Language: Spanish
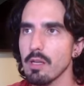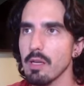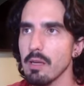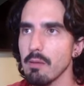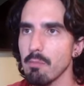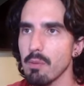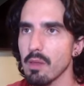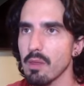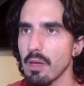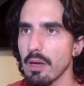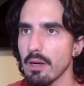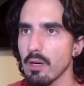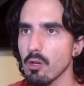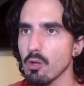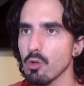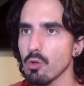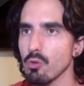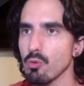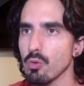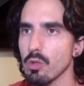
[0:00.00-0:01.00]
empezar
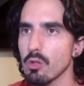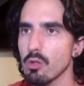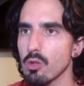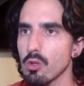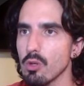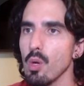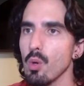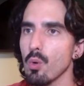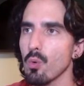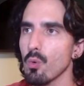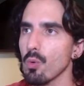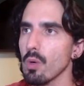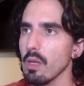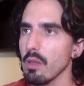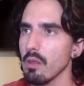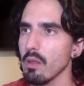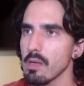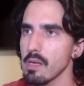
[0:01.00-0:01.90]
con nuestro read.